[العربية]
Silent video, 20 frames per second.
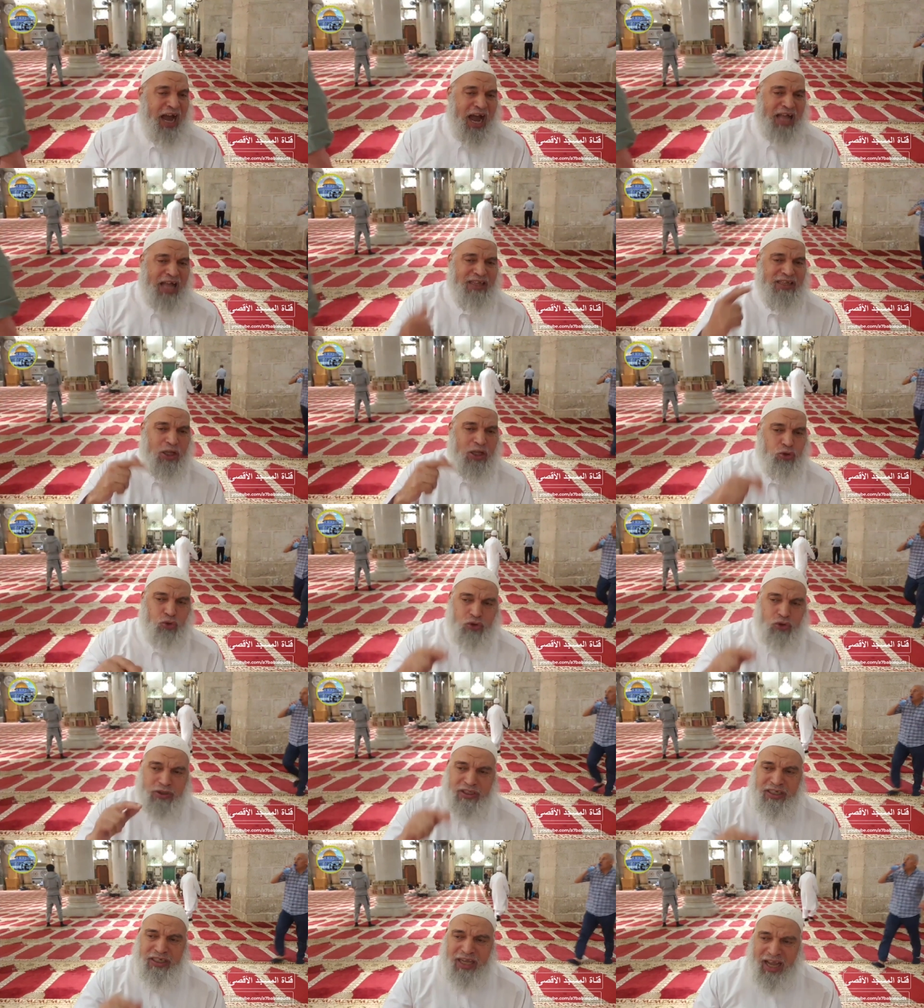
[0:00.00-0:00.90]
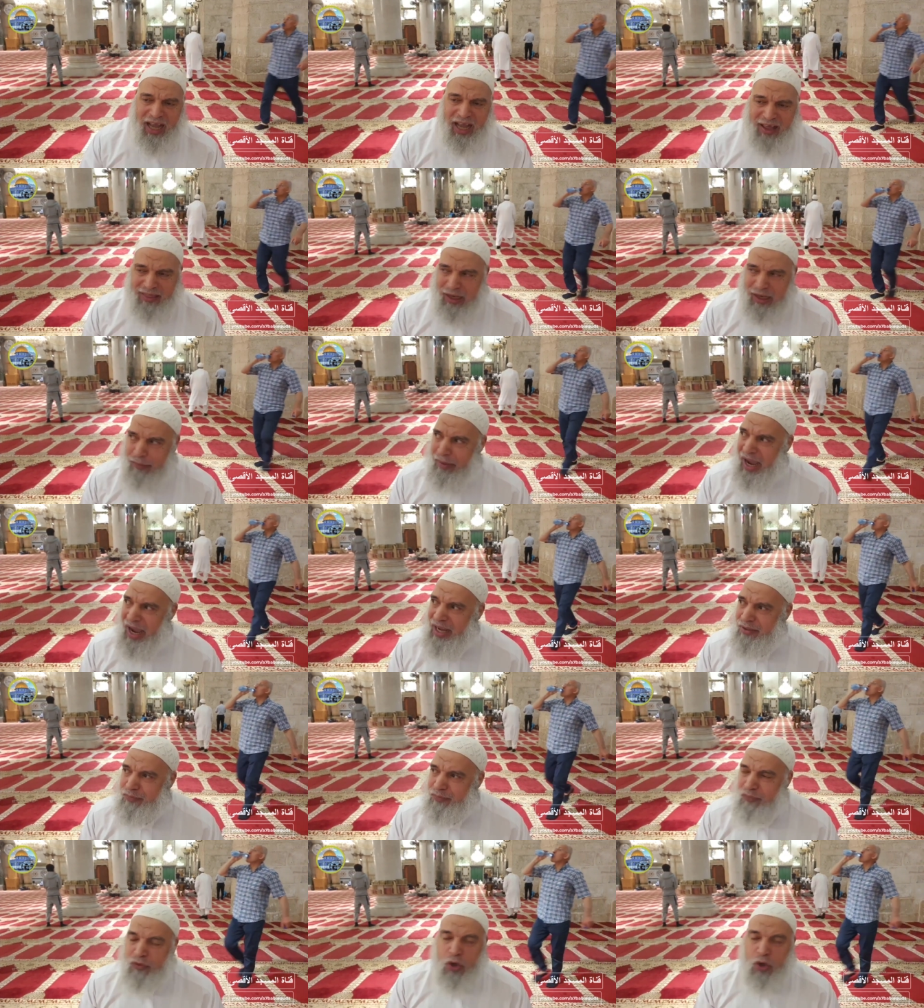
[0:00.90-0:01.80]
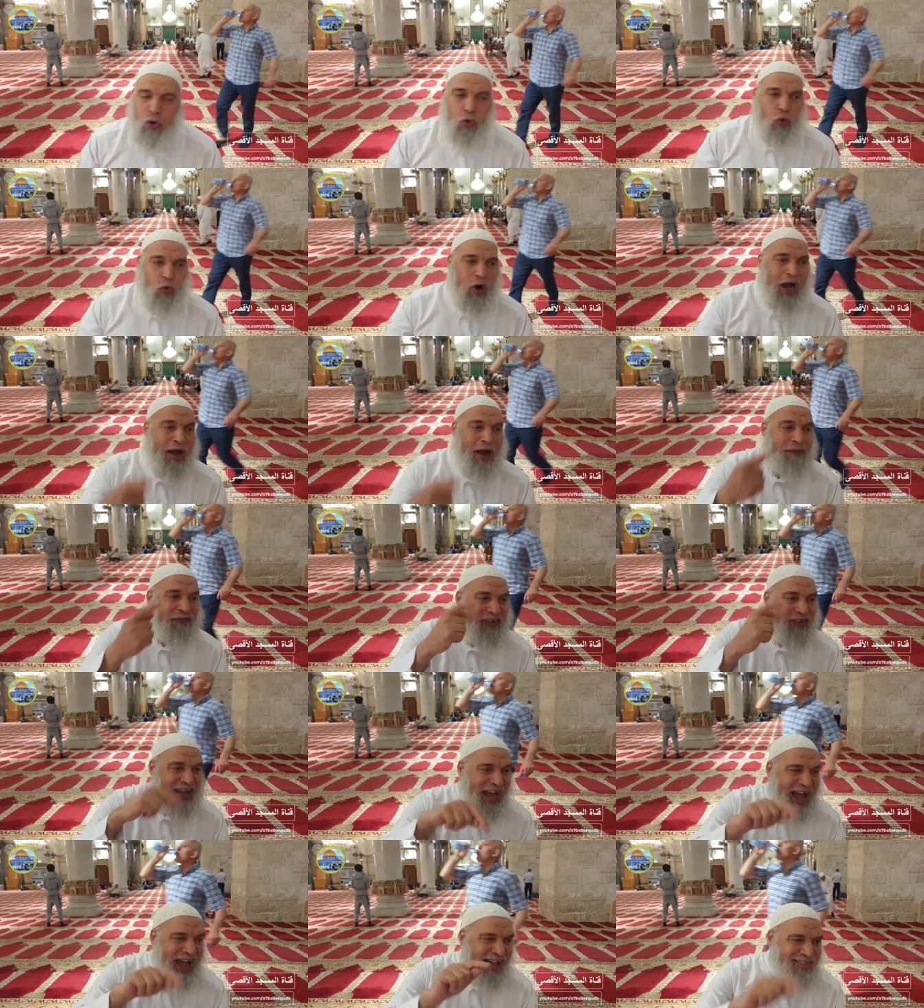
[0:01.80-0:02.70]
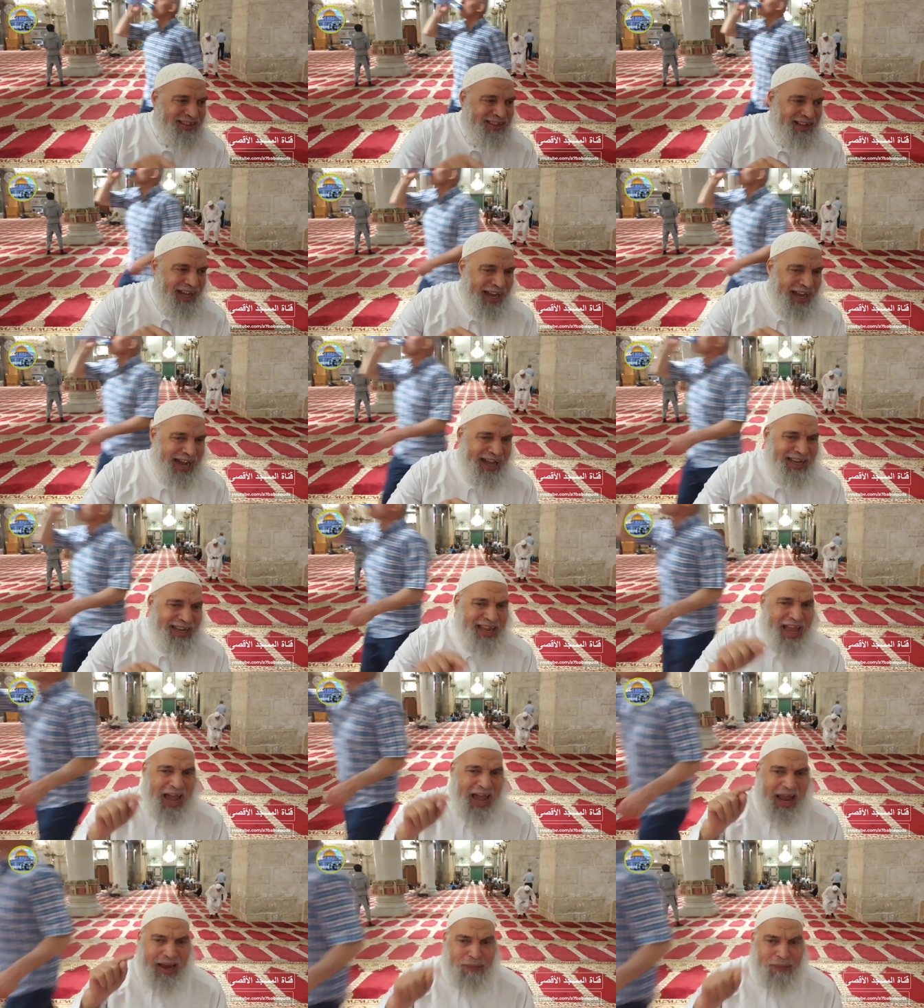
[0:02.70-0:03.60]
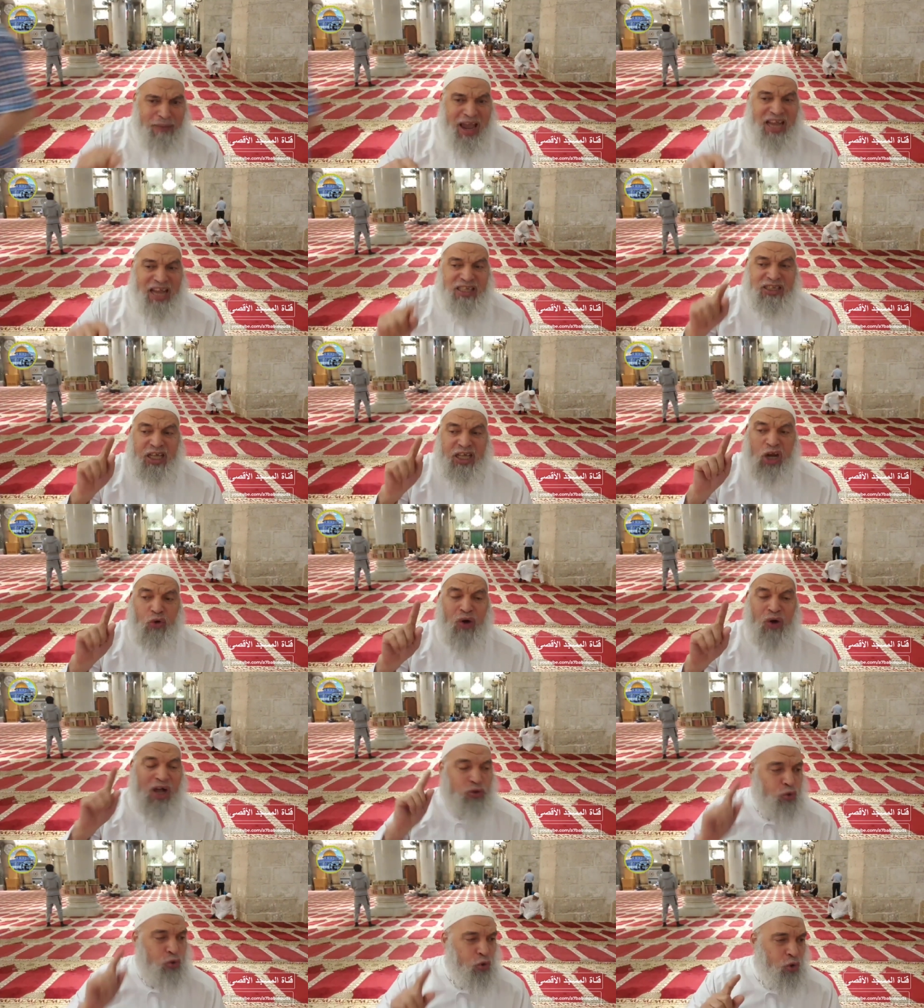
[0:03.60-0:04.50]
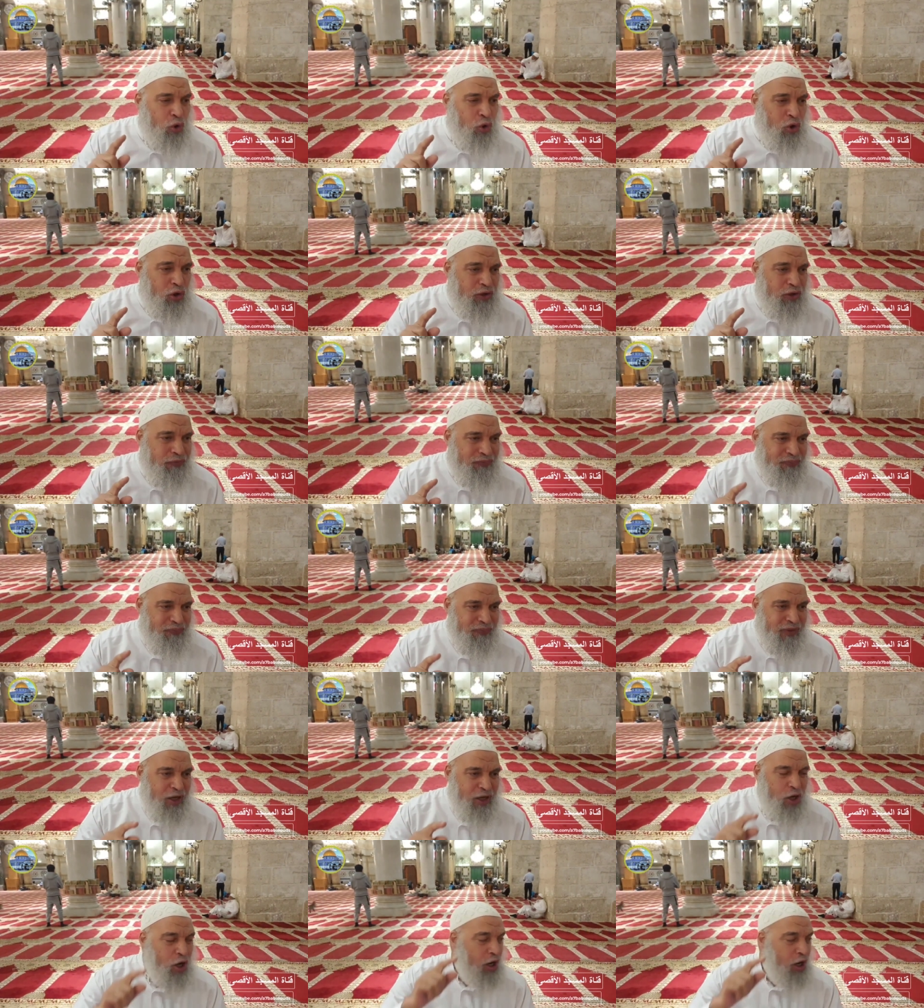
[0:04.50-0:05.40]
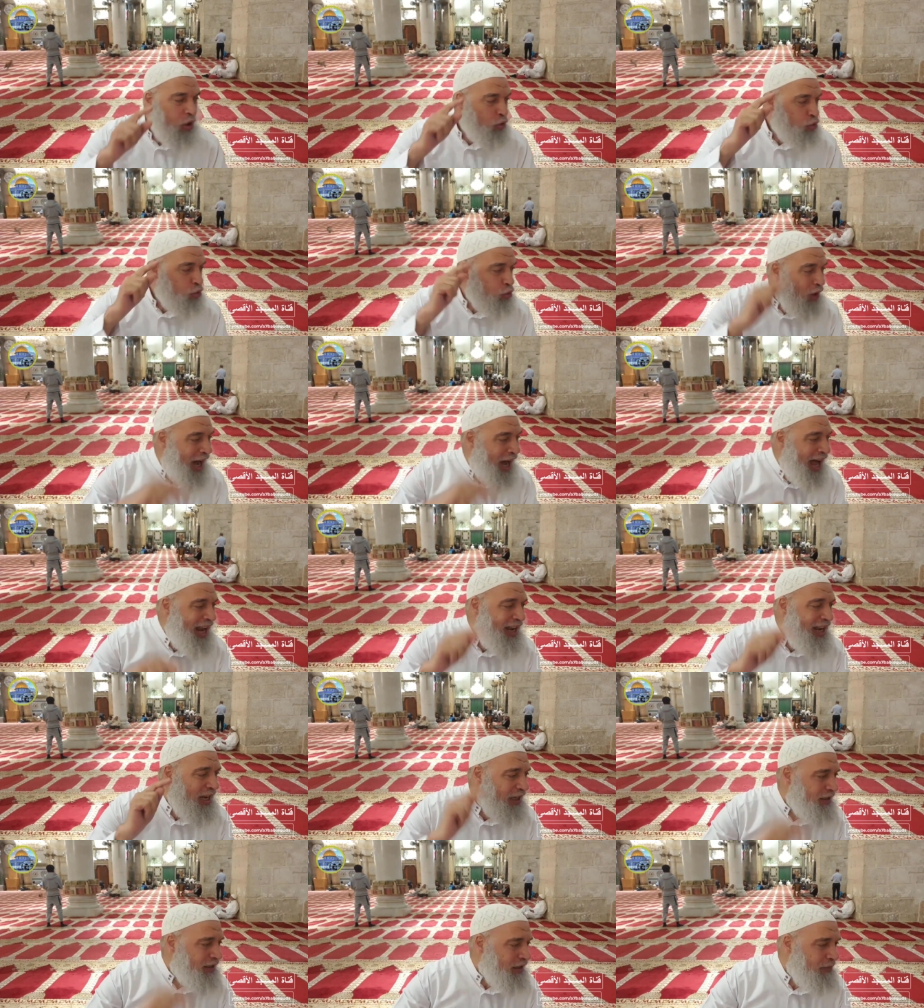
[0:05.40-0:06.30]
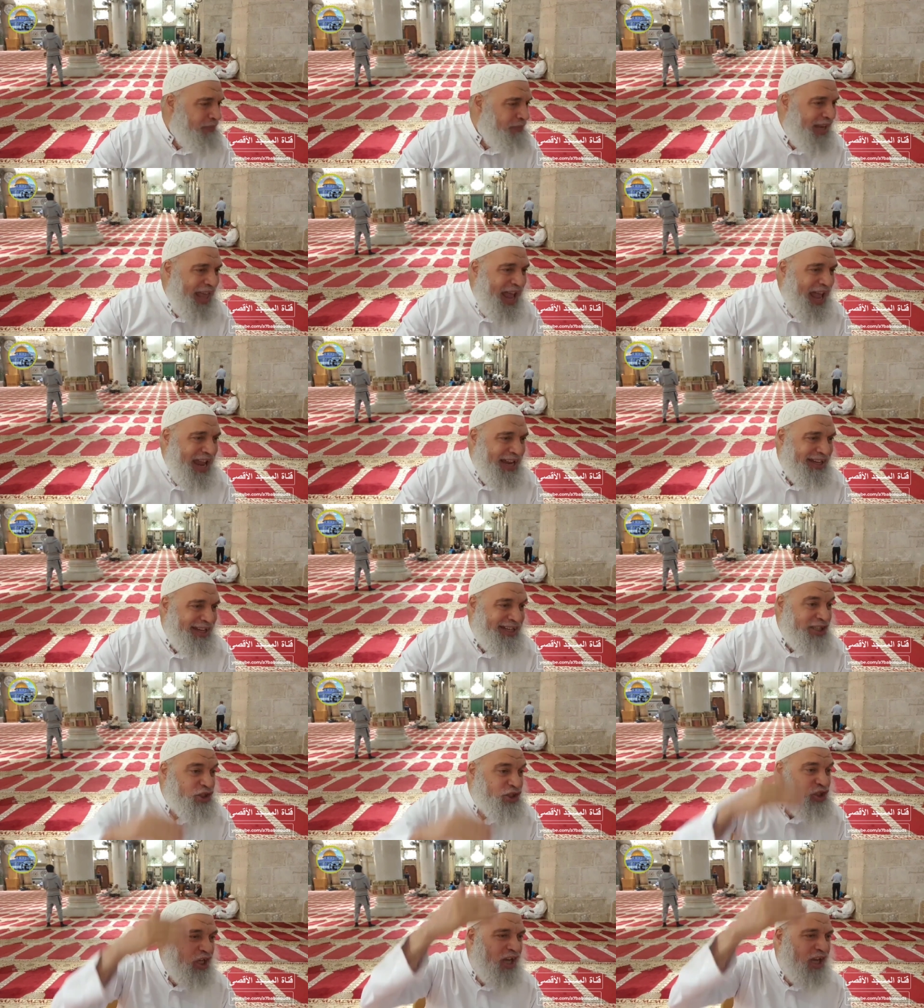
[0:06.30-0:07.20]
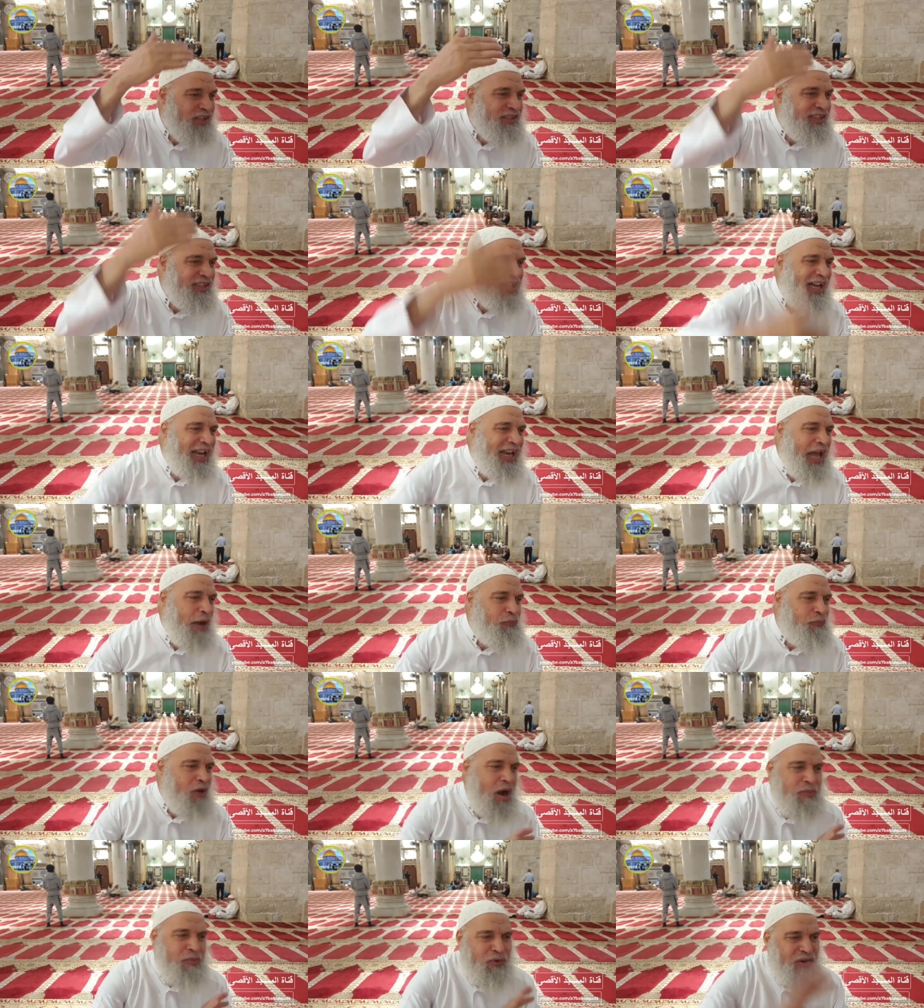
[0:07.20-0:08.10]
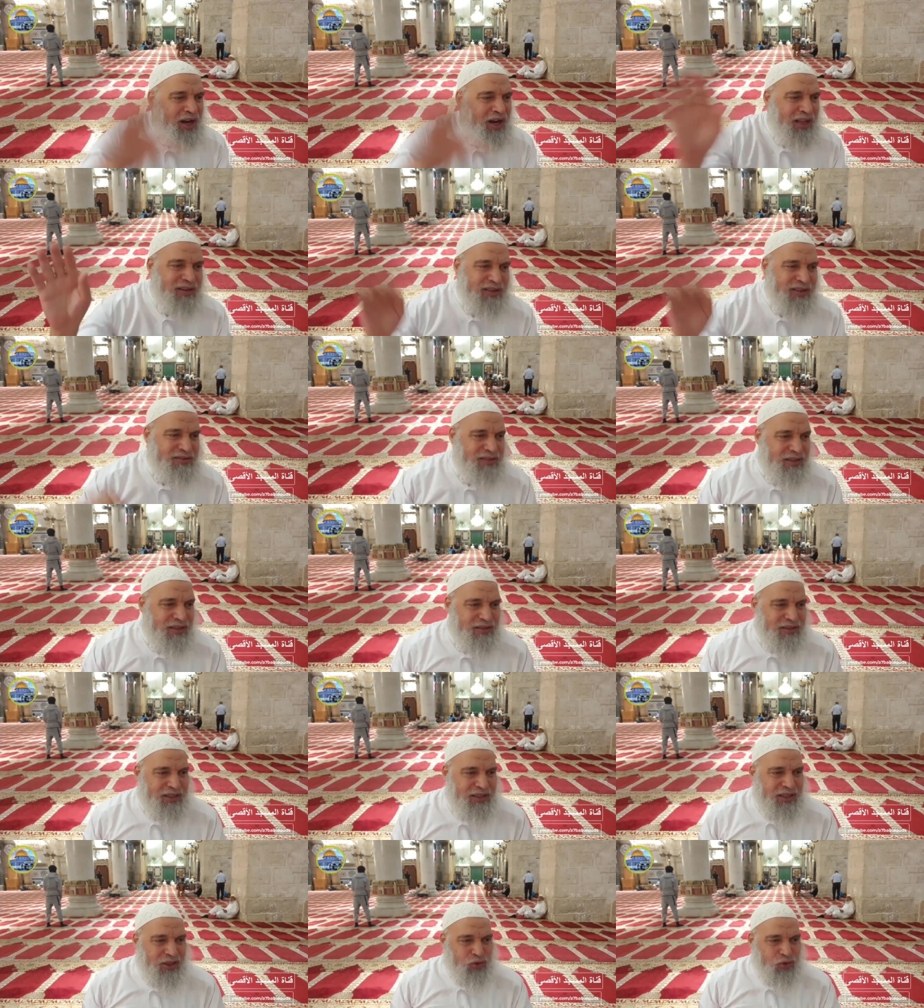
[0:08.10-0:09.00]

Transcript: أنت تضيء هذا البيت وفي هذه الحالة البيت الوضوء تعلق الملائكة الشياطين على أبوابه ولا تستطيع